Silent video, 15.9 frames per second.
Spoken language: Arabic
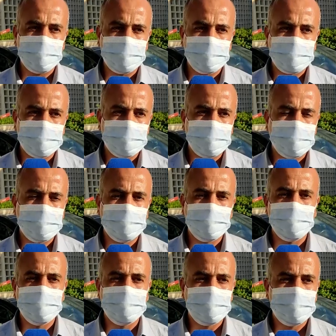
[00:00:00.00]
بين
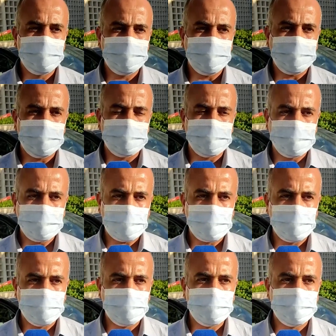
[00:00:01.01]
آه، مديرية
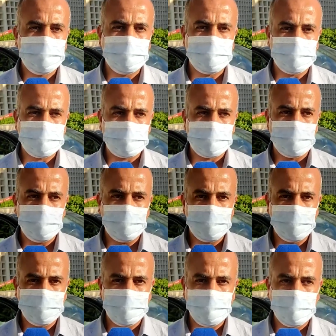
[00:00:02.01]
النقل ومديرية الأشغال
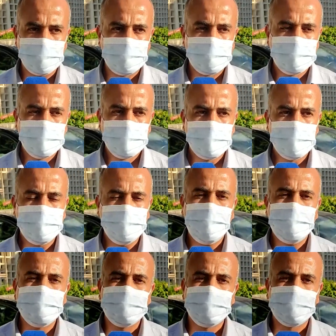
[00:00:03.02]
العمومية
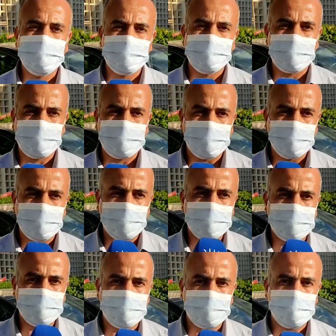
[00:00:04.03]
لإعادة النظر في
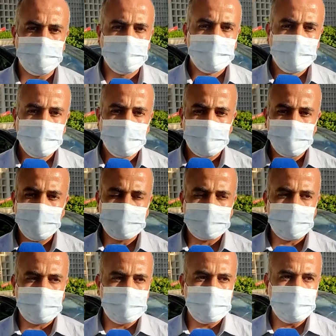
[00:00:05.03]
هذه
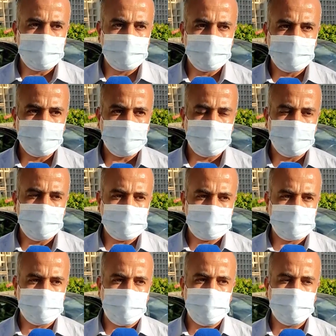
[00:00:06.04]
النقطة لأنها
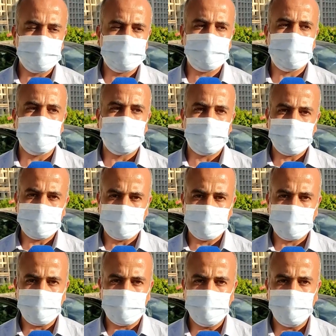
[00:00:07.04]
أصبحت تشكل
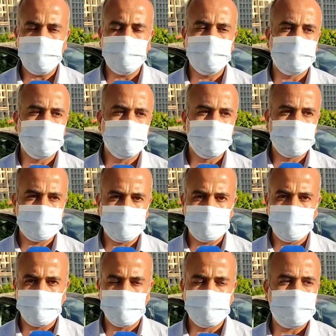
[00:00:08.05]
خطر على حياة
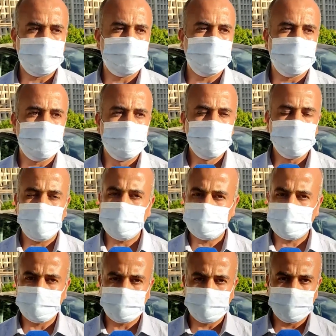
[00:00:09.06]
المواطنين وكذا
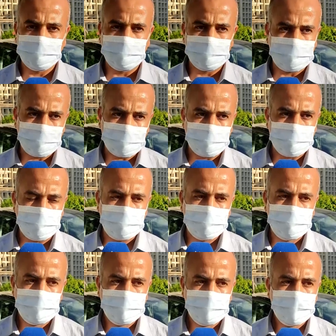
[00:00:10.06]
وخاصة الطلبة
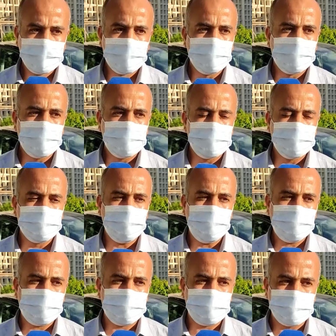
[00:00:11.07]

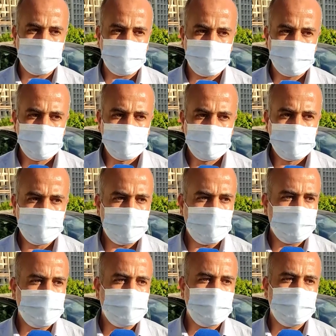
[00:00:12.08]
وللمحافظة
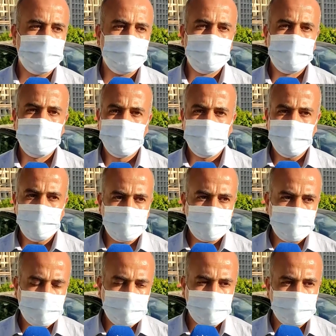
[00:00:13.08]
على
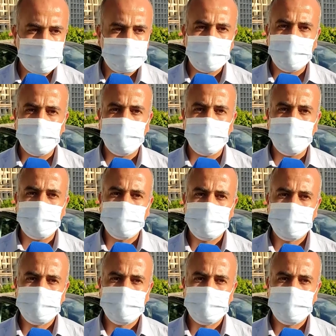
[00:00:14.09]
أبنائنا الطلبة